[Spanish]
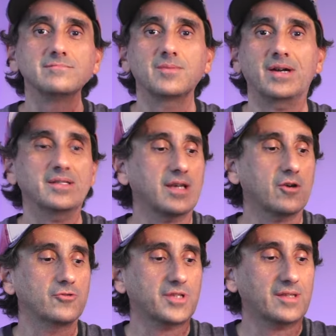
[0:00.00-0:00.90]
me parece que
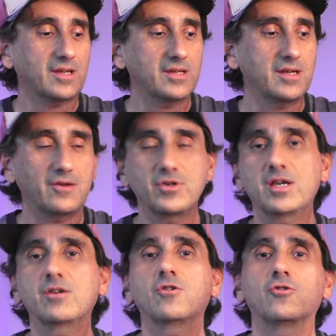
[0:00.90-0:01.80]
contrastaría
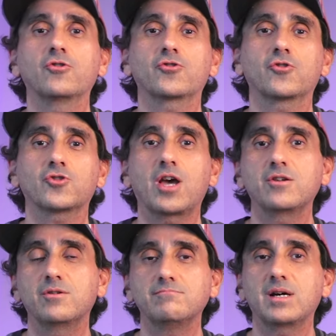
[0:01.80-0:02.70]
bien con otros
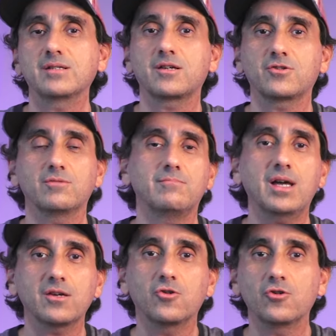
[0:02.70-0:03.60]
Iron Man que son
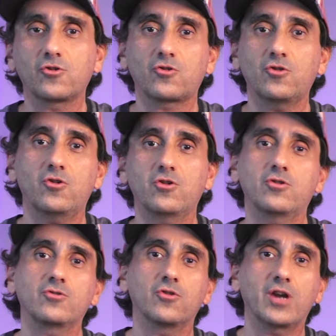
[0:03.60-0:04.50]
más de color
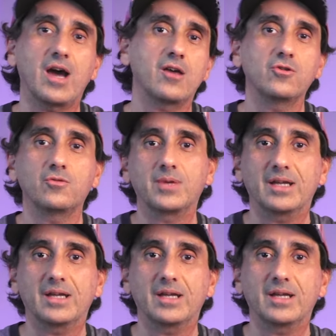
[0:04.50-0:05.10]
rojo, dorado,